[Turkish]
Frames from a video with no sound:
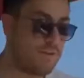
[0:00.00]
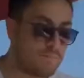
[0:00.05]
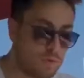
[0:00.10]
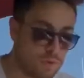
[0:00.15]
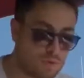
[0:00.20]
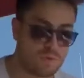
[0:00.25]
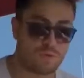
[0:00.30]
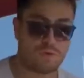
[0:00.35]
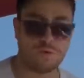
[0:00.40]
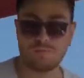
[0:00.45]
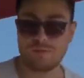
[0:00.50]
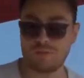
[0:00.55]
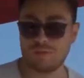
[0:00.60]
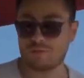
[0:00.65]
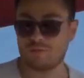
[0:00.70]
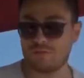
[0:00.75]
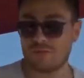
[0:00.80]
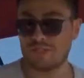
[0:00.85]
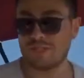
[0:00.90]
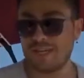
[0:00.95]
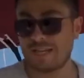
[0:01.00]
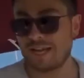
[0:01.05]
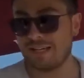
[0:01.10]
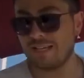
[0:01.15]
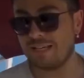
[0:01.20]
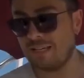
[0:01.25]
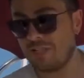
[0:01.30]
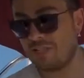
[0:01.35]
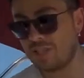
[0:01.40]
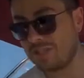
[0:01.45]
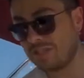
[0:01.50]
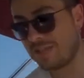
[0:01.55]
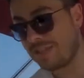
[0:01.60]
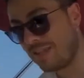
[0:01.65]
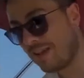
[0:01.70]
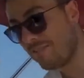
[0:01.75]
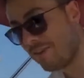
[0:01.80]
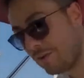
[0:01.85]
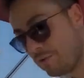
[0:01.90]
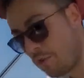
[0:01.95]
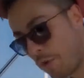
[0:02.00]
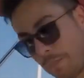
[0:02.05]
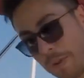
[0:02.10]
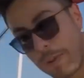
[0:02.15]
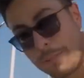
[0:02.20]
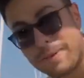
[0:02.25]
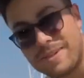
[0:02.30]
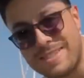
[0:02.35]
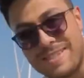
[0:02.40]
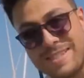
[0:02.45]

Ve motor olmadığı sürece yani içinde ne var ne yok böyle